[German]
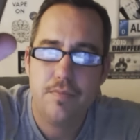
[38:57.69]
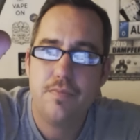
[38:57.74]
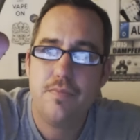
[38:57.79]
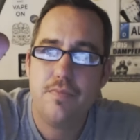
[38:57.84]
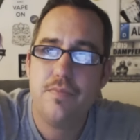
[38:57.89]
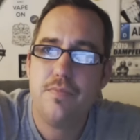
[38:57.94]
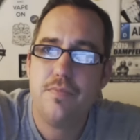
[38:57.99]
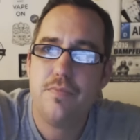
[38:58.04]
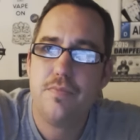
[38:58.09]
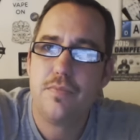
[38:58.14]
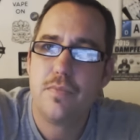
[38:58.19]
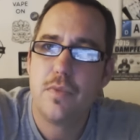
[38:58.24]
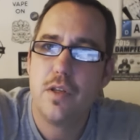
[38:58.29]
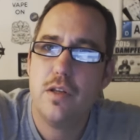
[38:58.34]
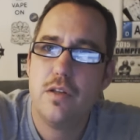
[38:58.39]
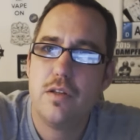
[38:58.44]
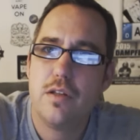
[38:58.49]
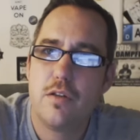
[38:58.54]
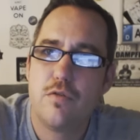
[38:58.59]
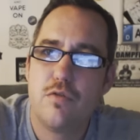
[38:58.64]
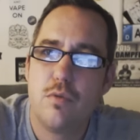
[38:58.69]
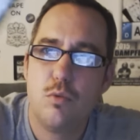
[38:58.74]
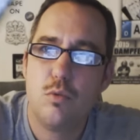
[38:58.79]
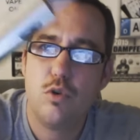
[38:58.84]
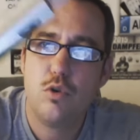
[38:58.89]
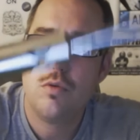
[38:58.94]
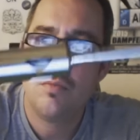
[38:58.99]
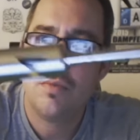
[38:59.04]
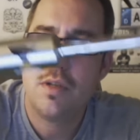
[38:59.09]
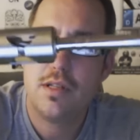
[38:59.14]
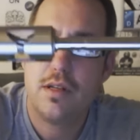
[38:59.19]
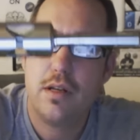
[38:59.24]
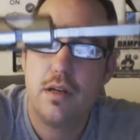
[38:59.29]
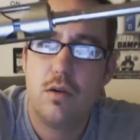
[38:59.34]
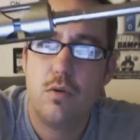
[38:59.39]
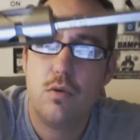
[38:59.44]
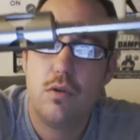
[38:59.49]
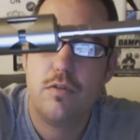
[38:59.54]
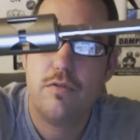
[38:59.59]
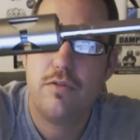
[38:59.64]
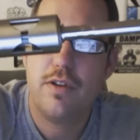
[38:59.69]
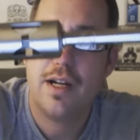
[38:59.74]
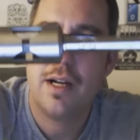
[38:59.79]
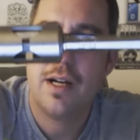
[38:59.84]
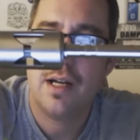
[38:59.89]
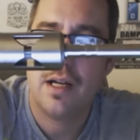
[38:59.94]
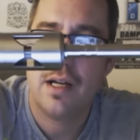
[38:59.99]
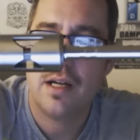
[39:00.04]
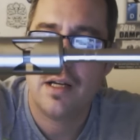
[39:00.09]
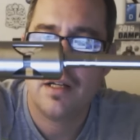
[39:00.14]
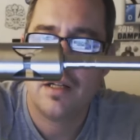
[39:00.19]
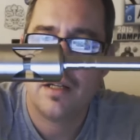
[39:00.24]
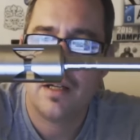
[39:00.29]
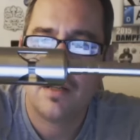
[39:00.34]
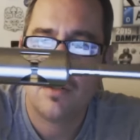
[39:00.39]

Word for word: hm, ist das vom Durchmesser her ungefähr gleich.